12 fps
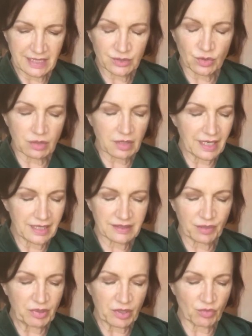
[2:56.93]

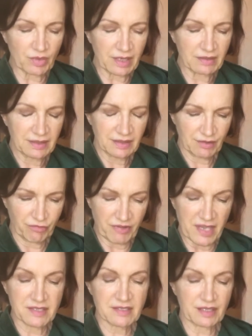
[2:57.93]
adornata per una
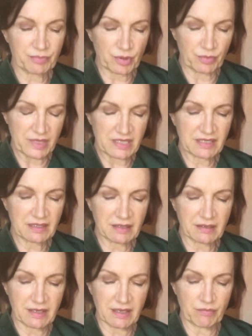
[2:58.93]
festa promessa
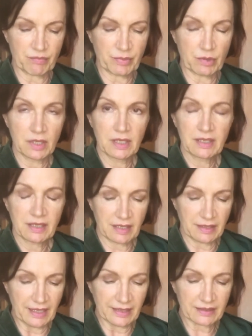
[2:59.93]
da tempo
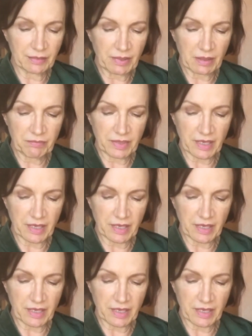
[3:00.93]
e data per